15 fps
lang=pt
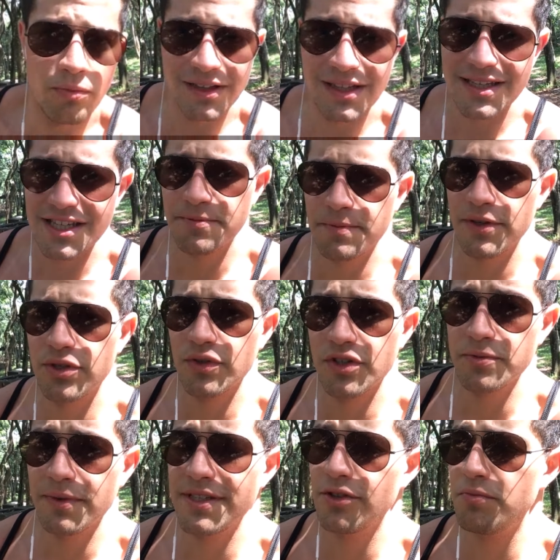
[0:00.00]
uma dessas
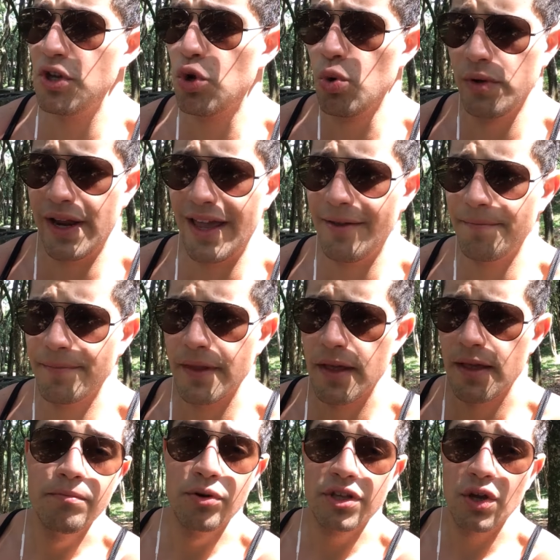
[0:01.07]
pessoas, mas eu me curei,
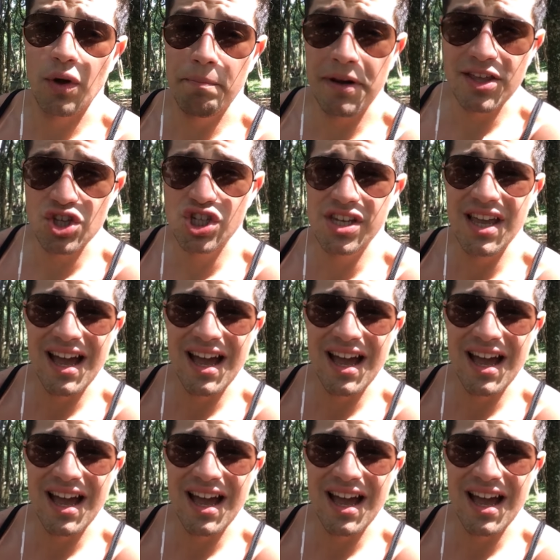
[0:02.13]
porque eu aprendi